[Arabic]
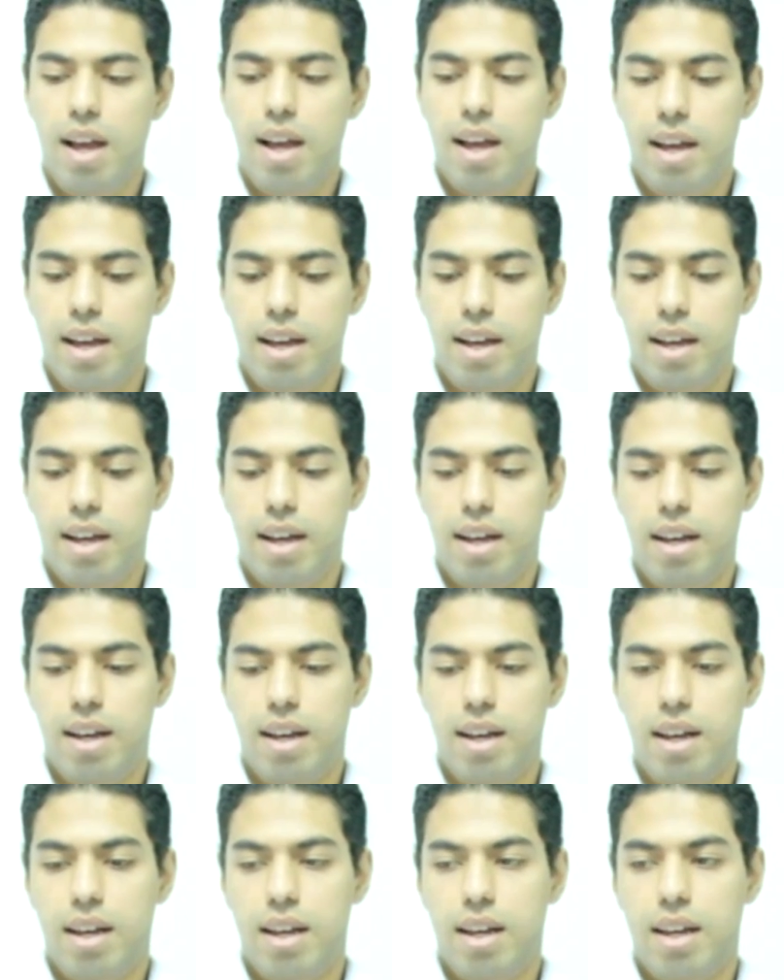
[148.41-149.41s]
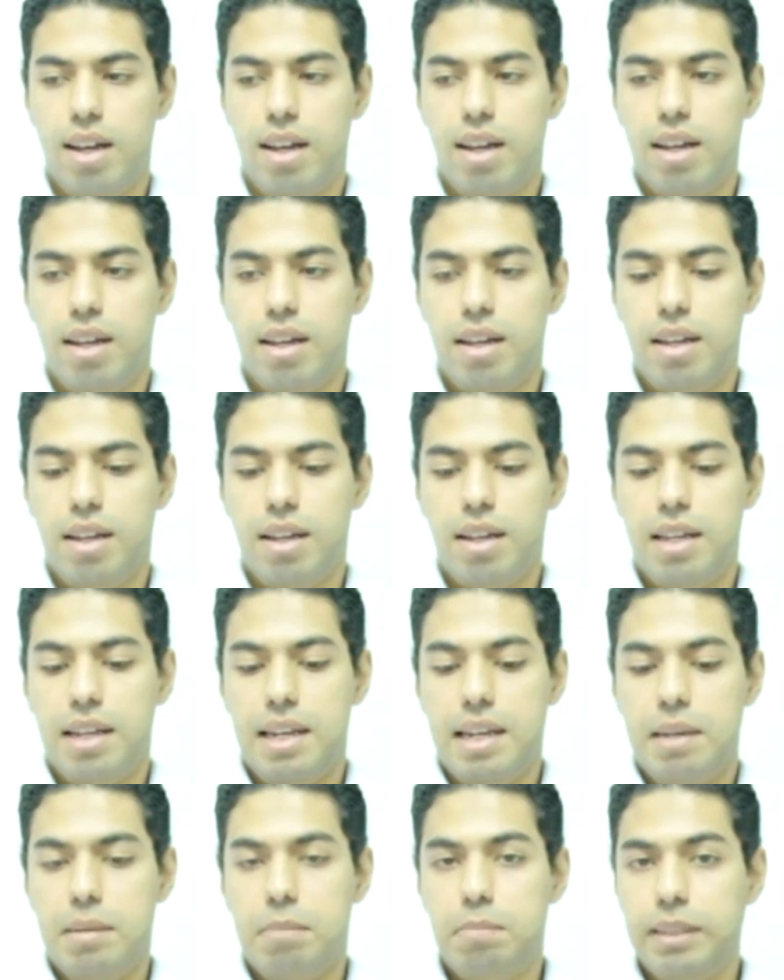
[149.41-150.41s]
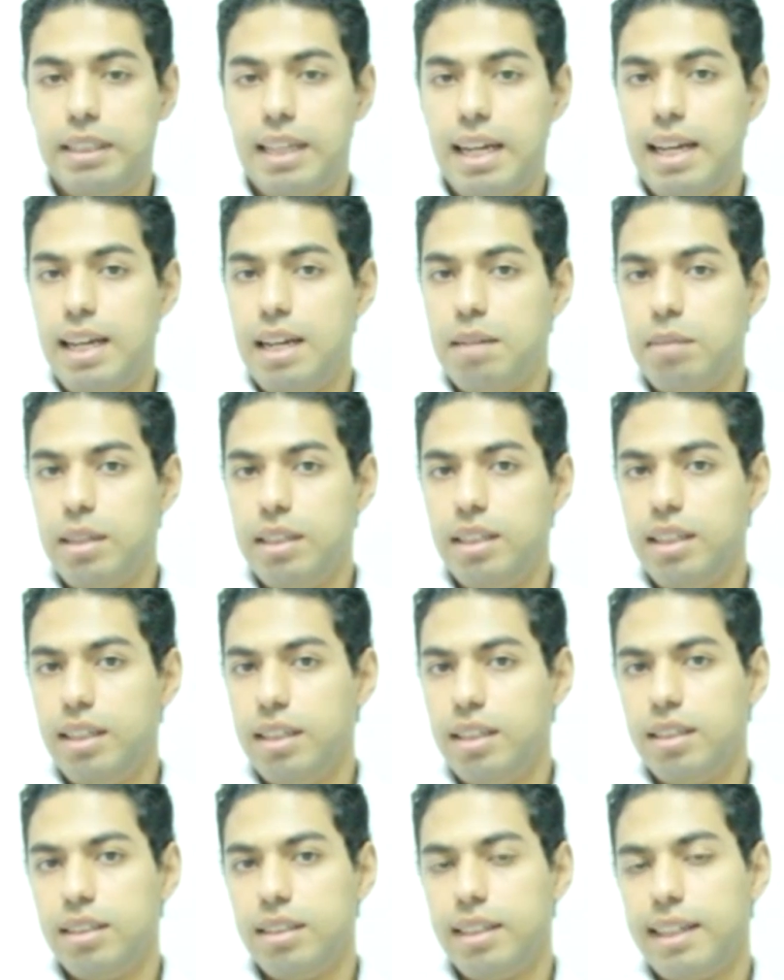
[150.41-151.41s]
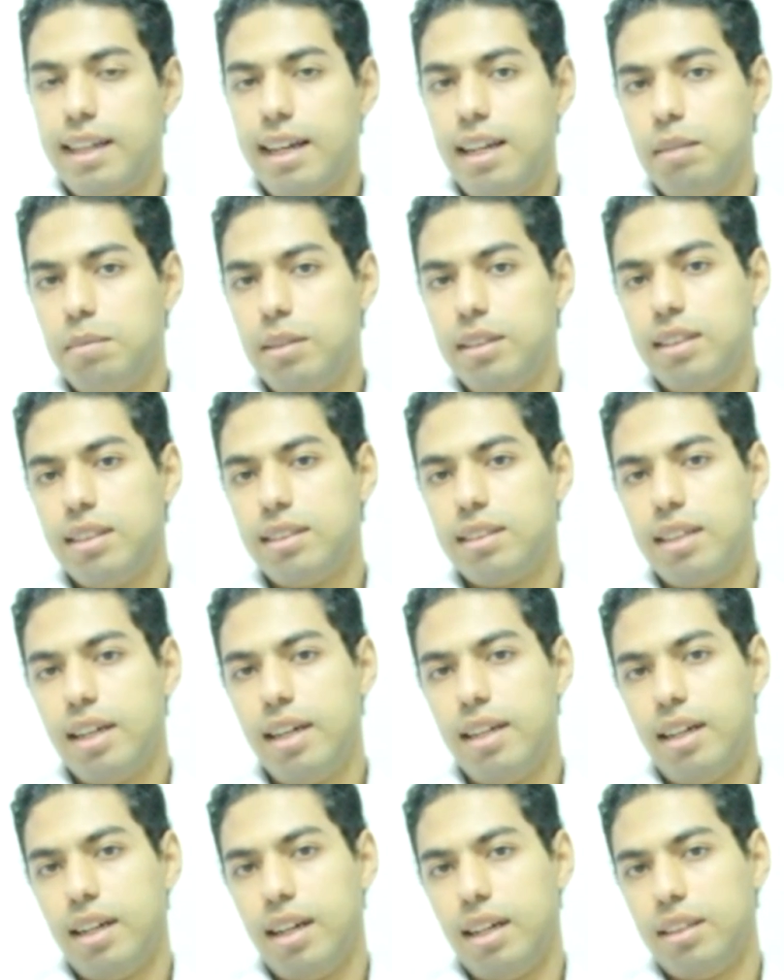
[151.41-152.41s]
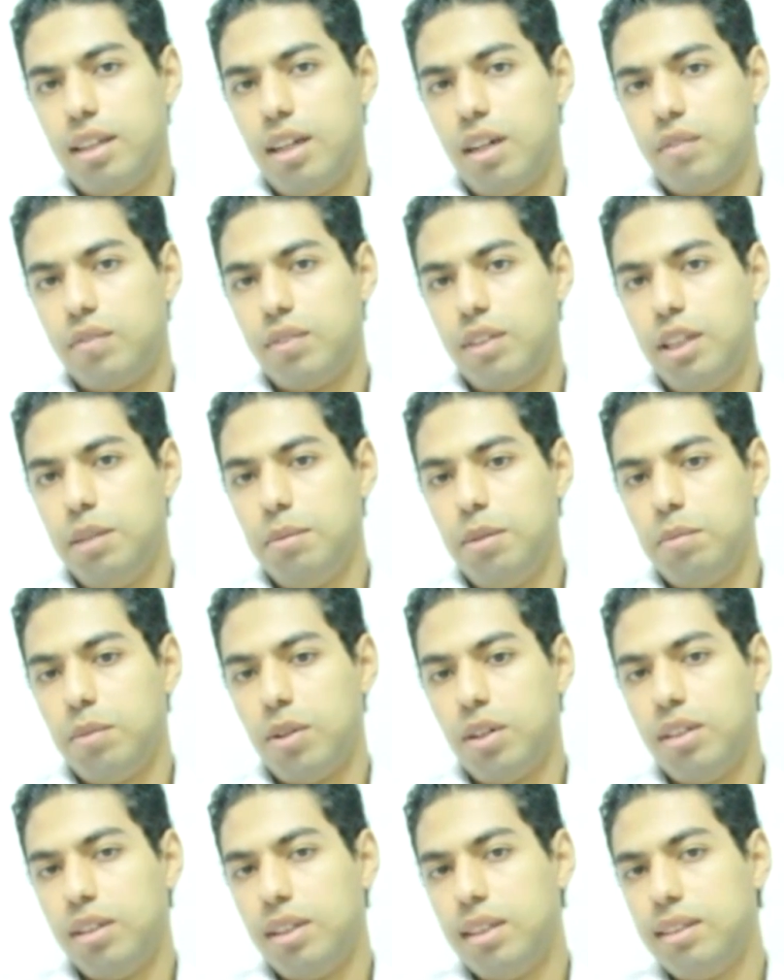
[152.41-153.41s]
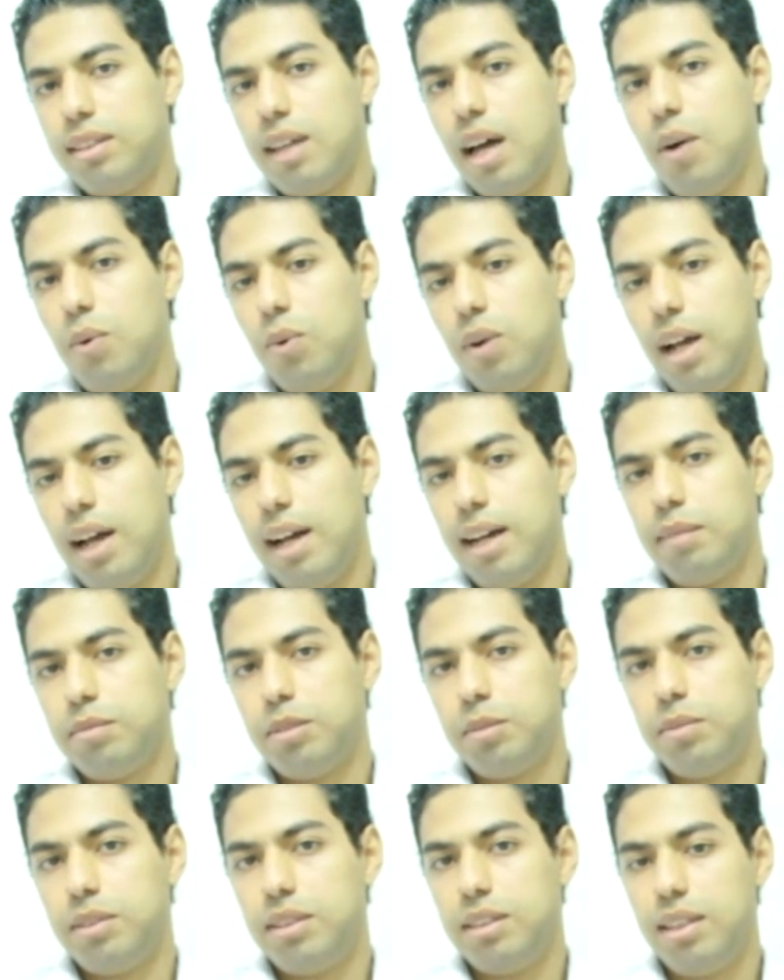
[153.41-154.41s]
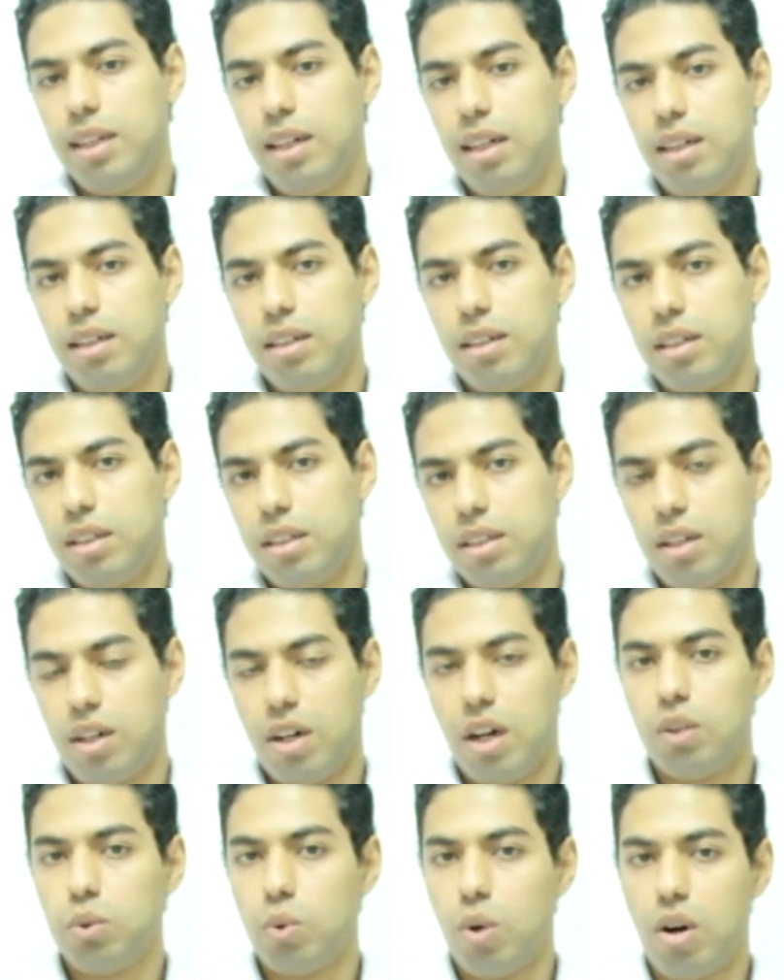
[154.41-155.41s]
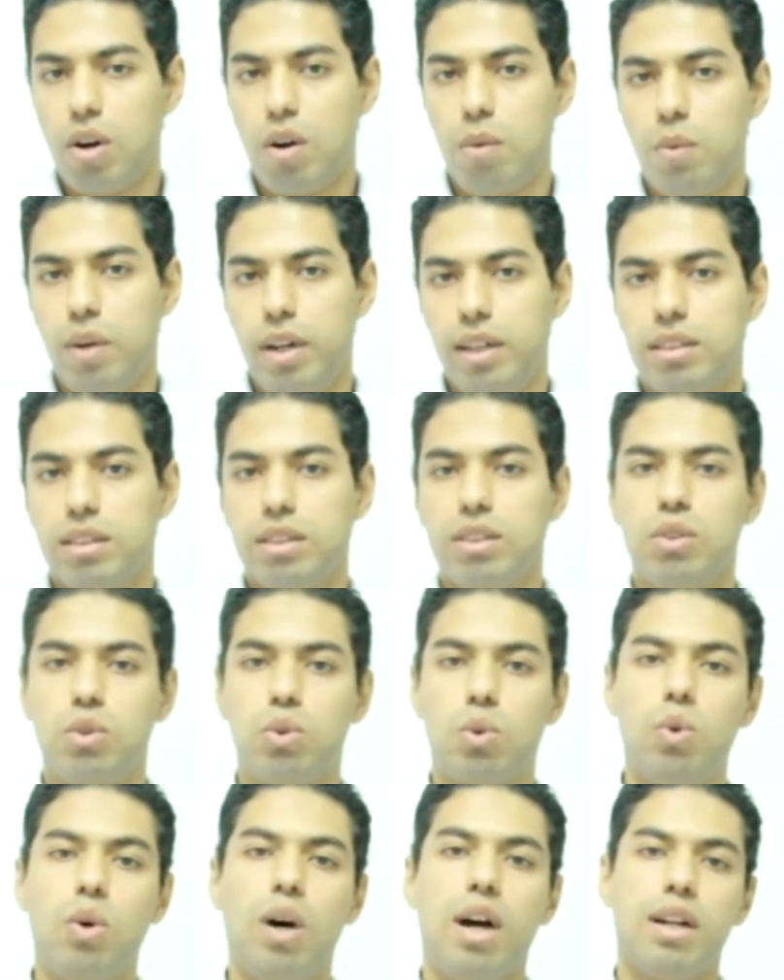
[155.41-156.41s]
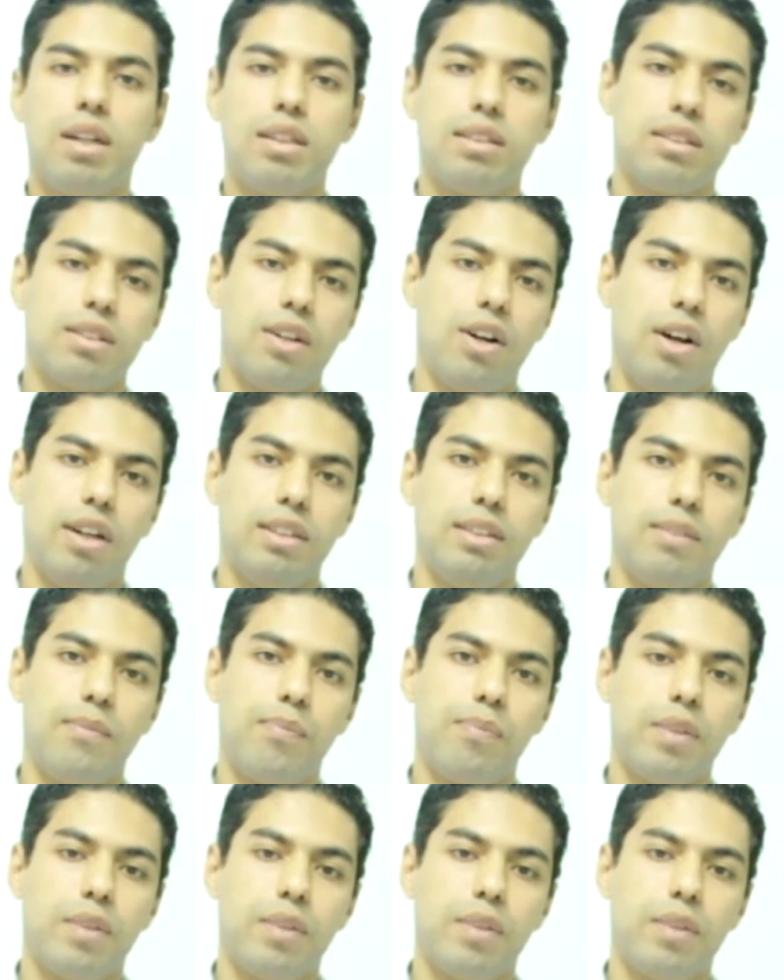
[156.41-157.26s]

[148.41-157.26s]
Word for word: آه البدايه لما نيجي نتكلم انت ازاي هتعرف تجيب المريض انت اول حاجه بتبتديها خطوه رقم واحد تروح على الاستراحه دي